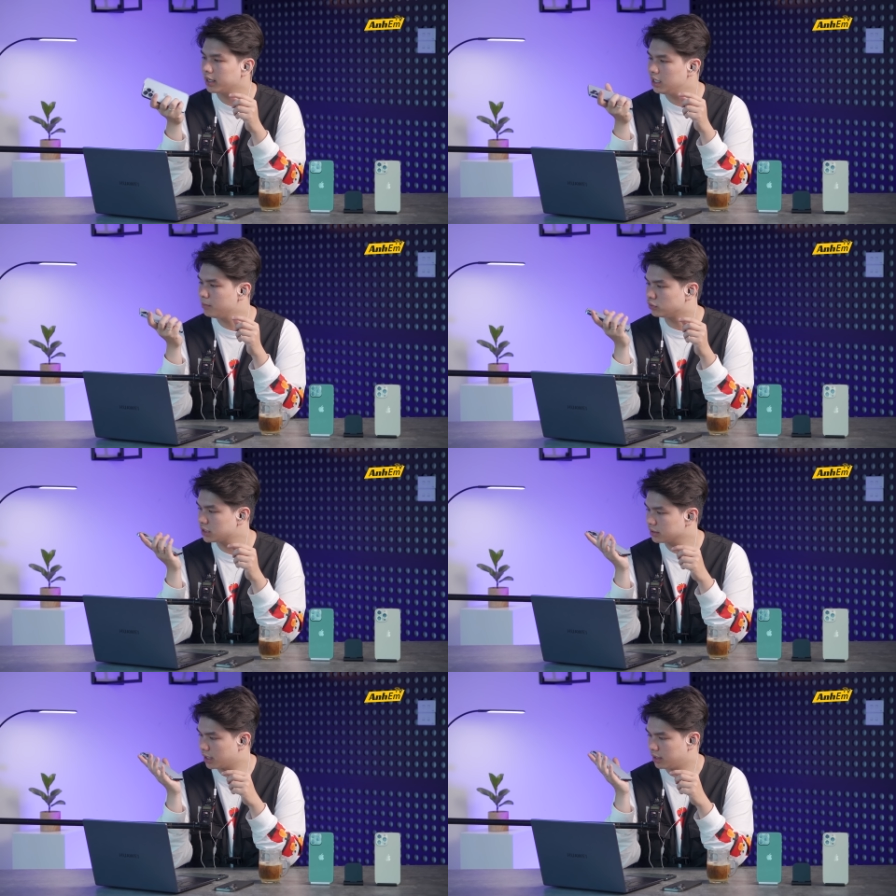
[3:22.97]
Ngay khi màu
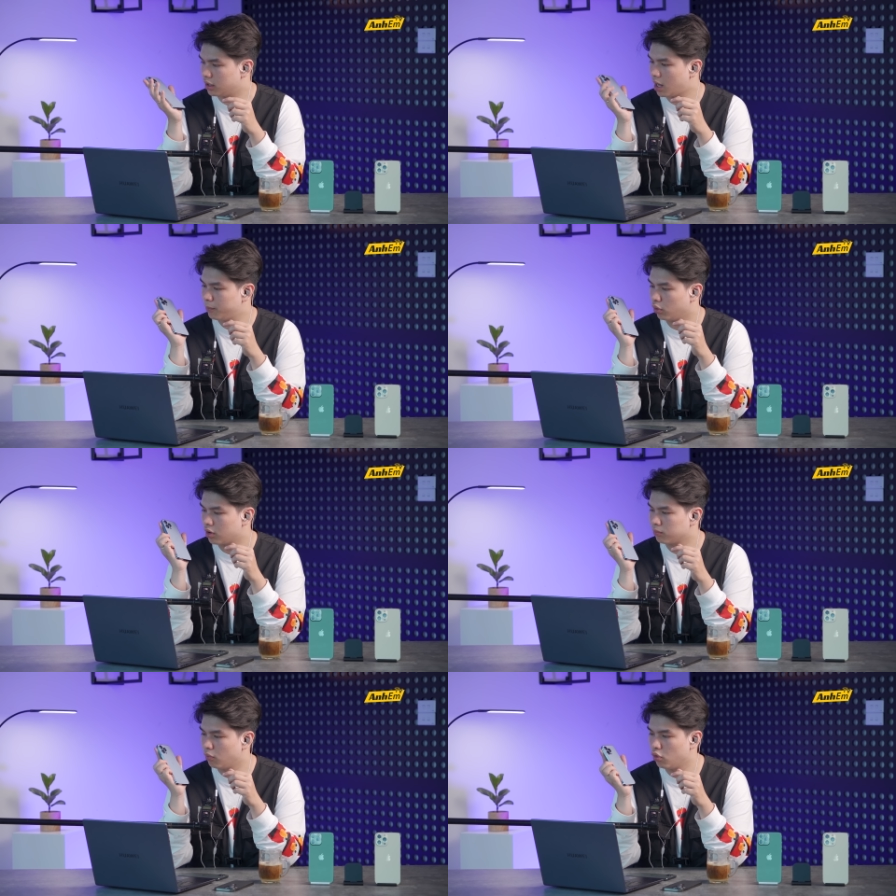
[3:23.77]
sắc này được Apple
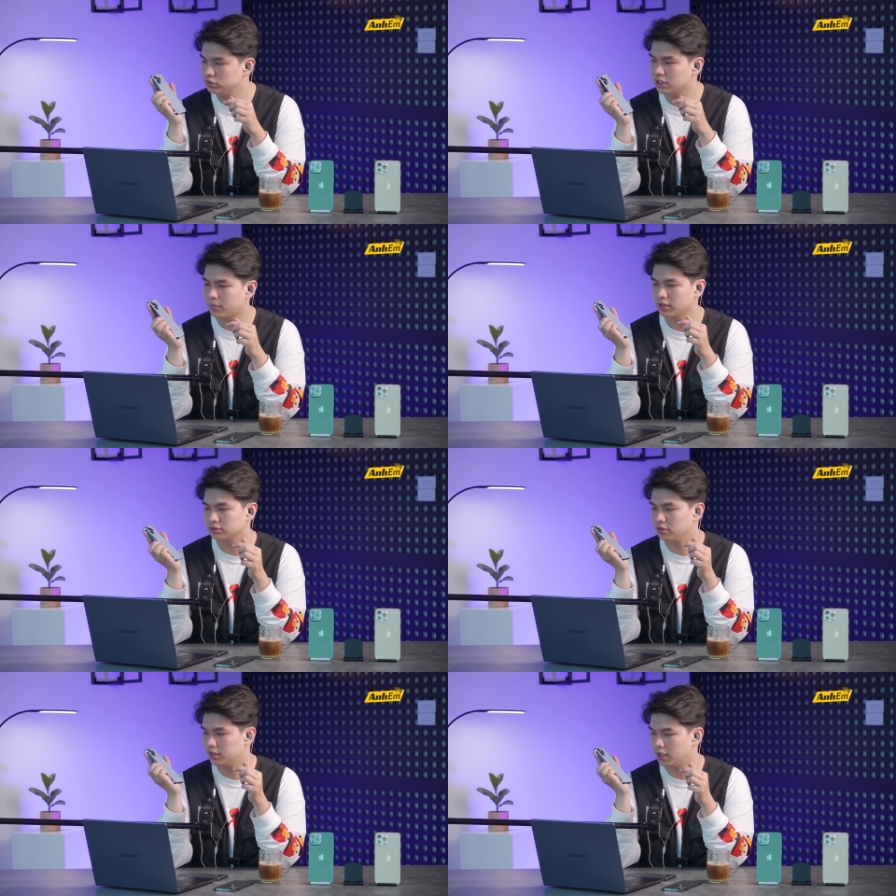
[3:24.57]
công bố ra mắt
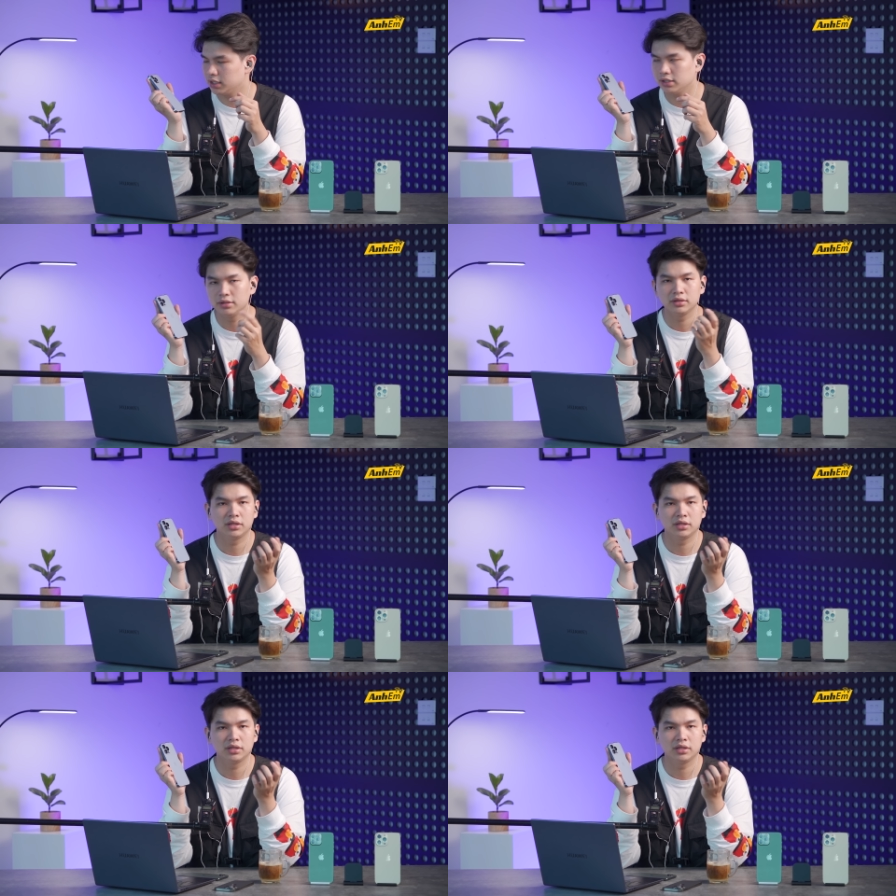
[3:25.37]
ở sự kiện ấy,